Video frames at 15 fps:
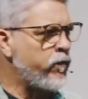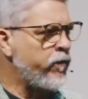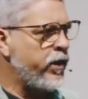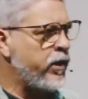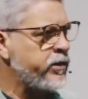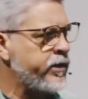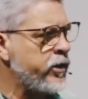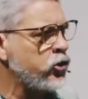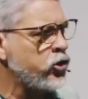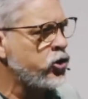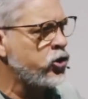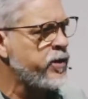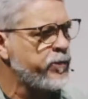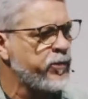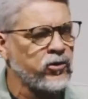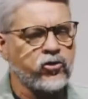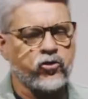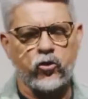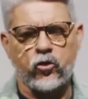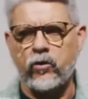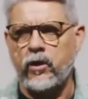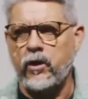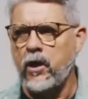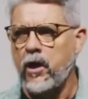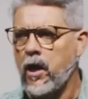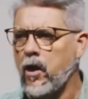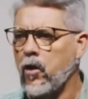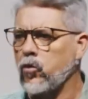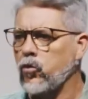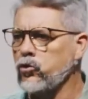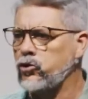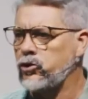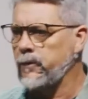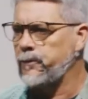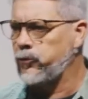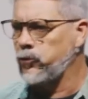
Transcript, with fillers: a conversão de uma pessoa algum